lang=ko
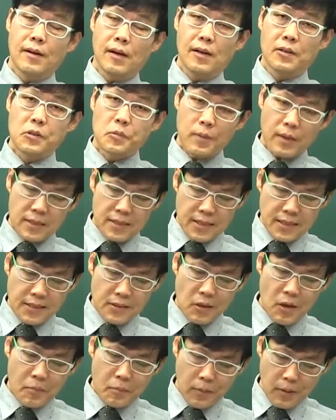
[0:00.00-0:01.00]
예,
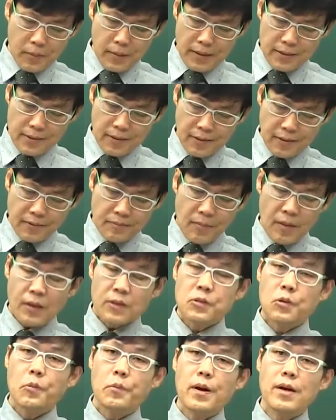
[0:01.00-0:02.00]
소방시설법에서
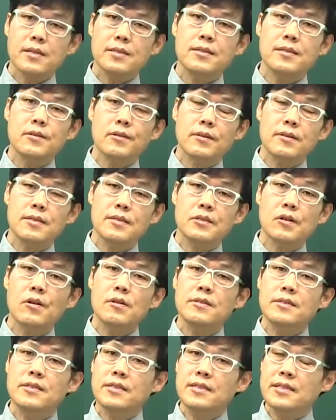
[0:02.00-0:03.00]
소방시설을
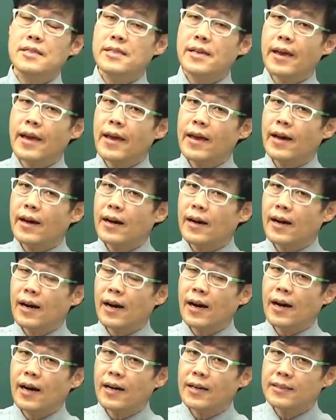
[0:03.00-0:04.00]
설치해야
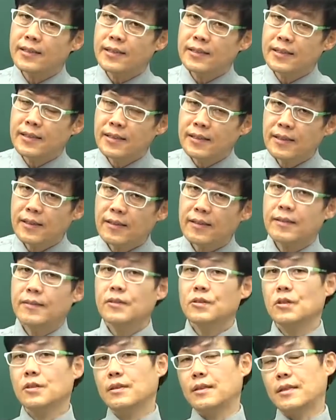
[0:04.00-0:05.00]
하는
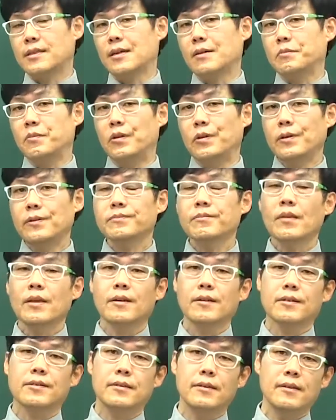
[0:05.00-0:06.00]
대상물
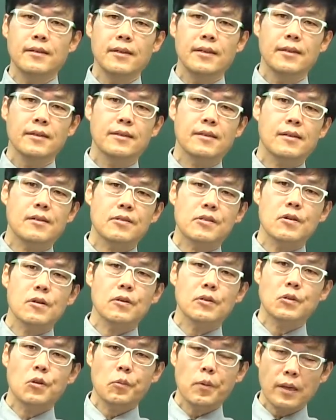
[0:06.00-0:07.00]
이것을
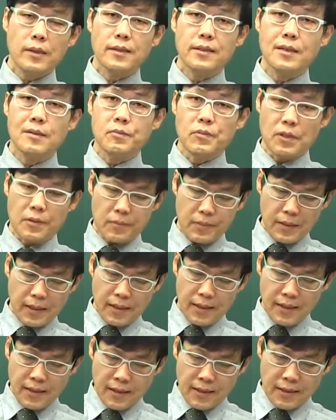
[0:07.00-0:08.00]
특정 소방
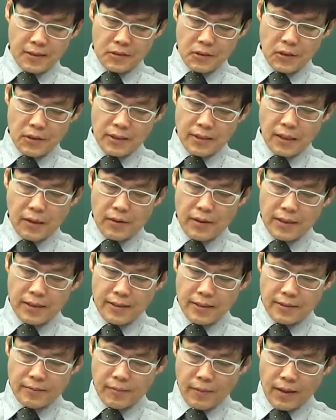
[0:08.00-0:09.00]
대상물입니다. 그래서 여기 나와
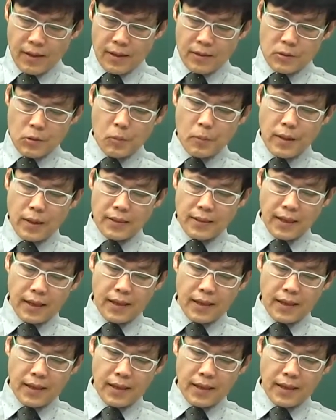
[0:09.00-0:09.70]
있는 소방